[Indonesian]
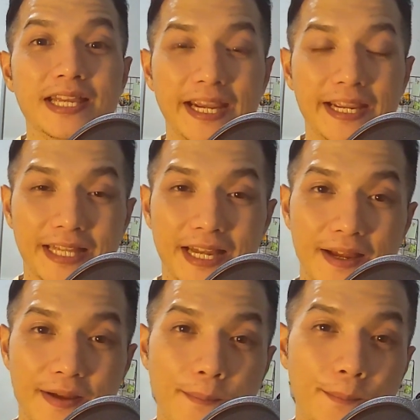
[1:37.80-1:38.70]

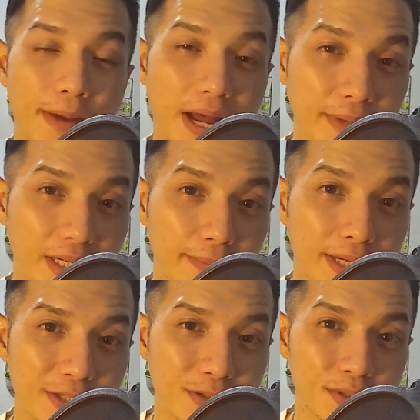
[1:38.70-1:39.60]
kita pahami lebih
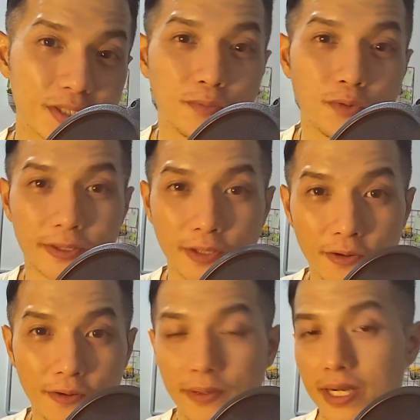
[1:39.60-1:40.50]
lanjut sebuah
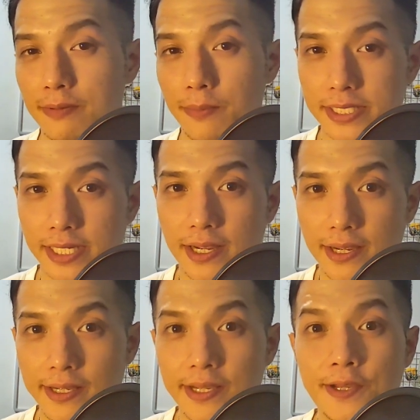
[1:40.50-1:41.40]
tokoh bernama
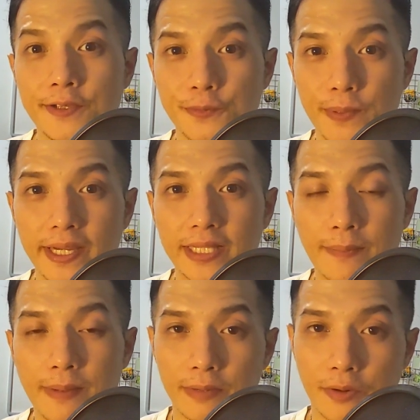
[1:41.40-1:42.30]
BCA supaya kita
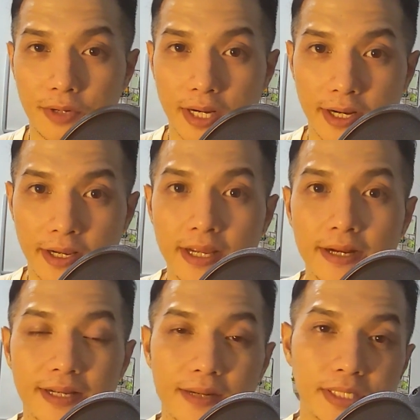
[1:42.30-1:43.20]
paham bangunannya
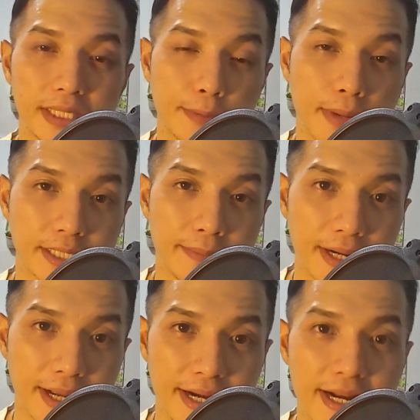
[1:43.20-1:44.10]
dan bisa
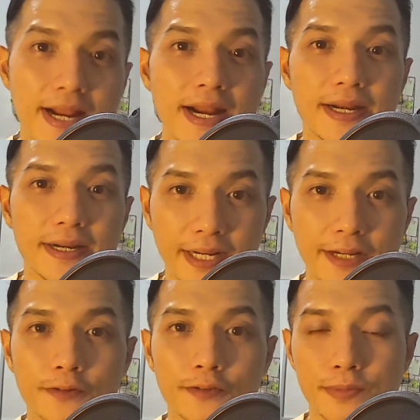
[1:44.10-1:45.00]
memaksimalkan dari
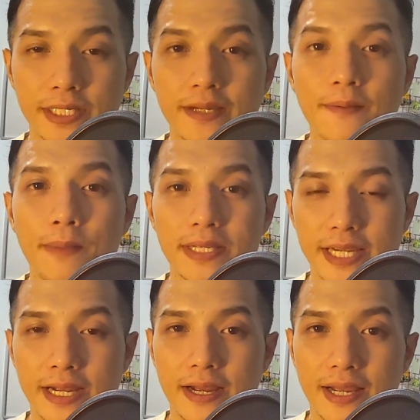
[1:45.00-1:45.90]
konsumsi
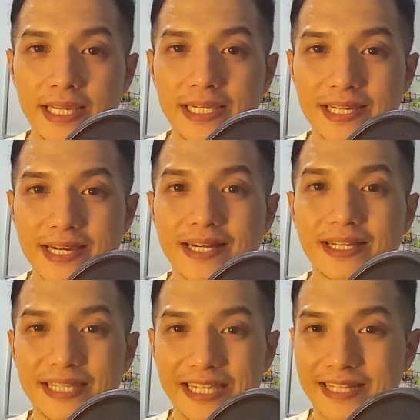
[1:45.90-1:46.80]
BCA yang
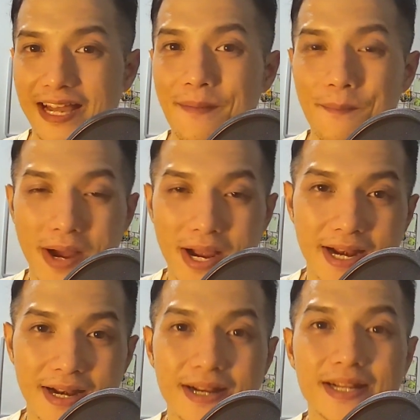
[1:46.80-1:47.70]
kita
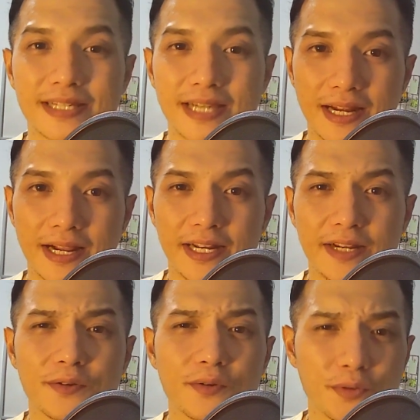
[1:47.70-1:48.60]
makan sehari-hari
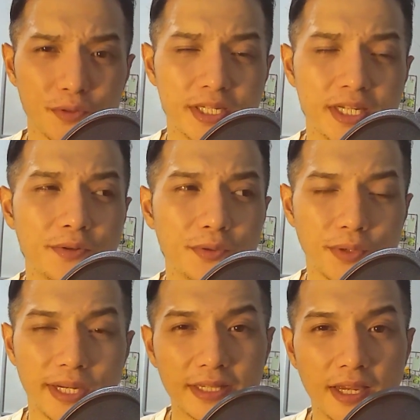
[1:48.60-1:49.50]
khususnya untuk
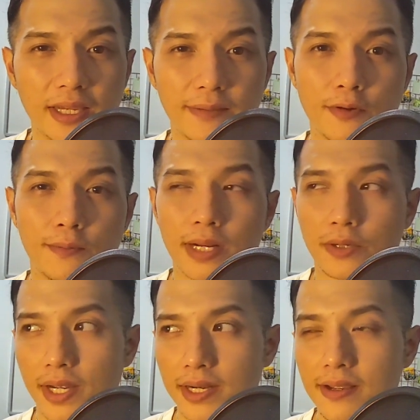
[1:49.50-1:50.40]
kita yang mau
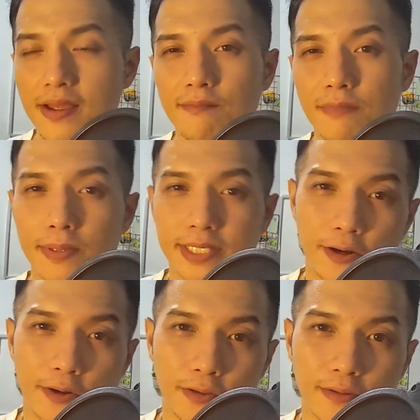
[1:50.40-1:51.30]
melakukan pembesaran
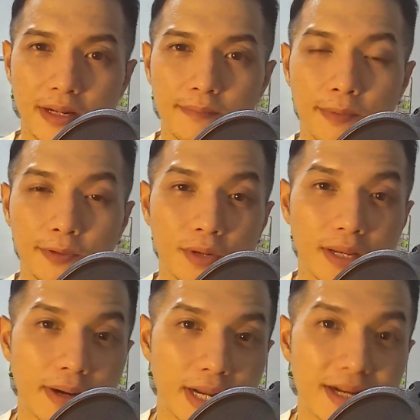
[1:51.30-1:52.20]
otot dan pembentukan
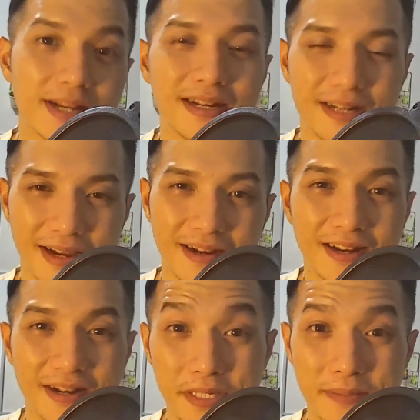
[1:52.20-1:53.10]
badan dengan
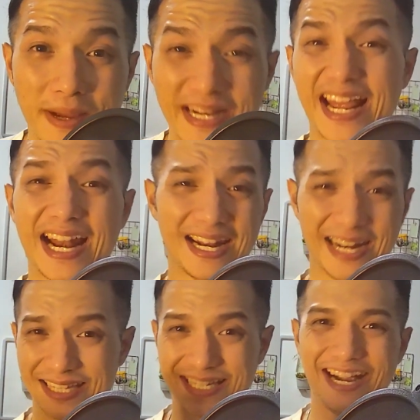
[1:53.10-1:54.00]
lebih cepat.
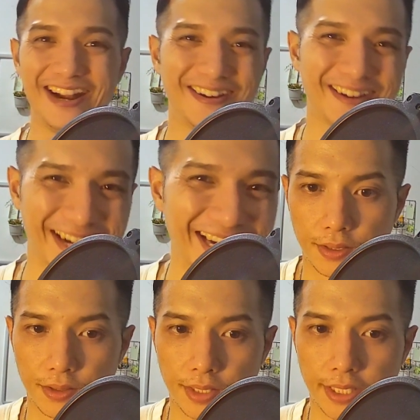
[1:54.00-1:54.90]
Let's get it on. Oke,
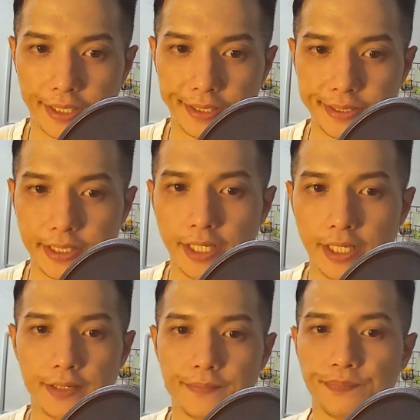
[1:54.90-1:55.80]
okay,
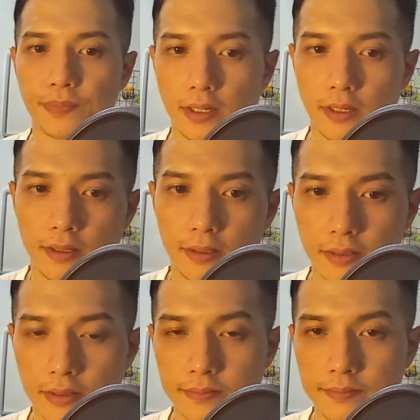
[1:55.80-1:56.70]
jadi
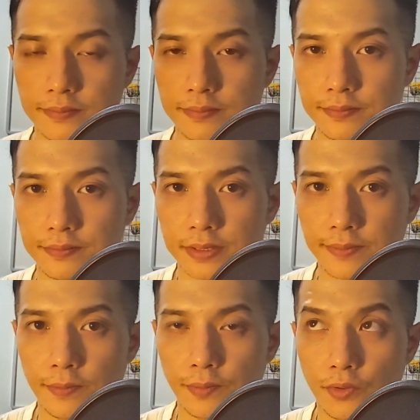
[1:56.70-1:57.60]
um,
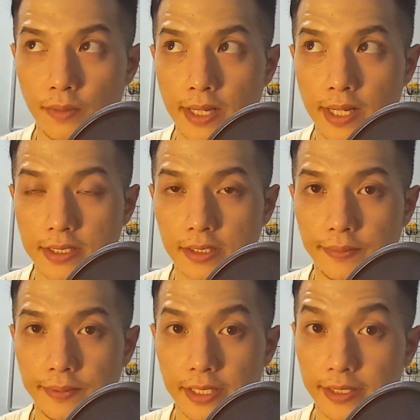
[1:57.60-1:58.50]
sebelum gua bahas
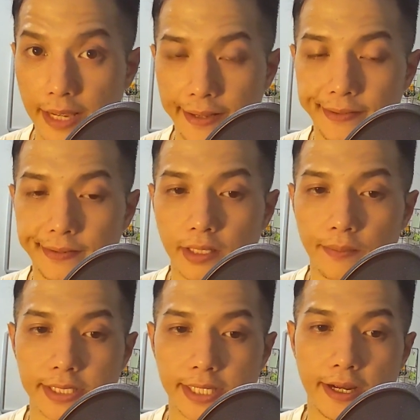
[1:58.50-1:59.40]
lebih detail tentang
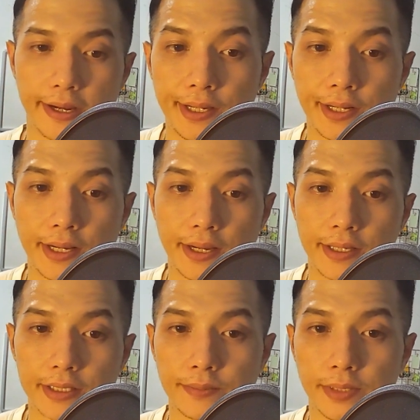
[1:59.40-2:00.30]
BCA nah
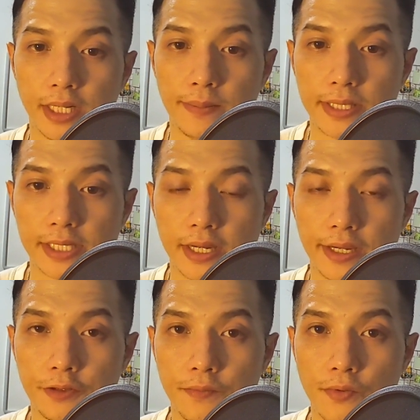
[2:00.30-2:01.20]
sebenarnya BCA
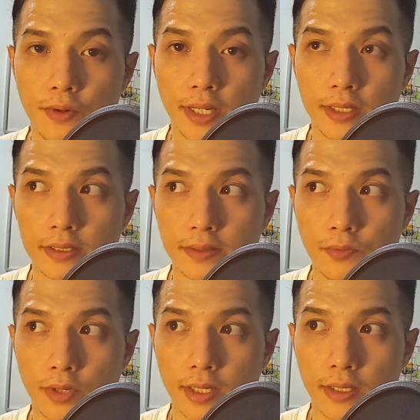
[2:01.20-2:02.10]
itu bukan sebuah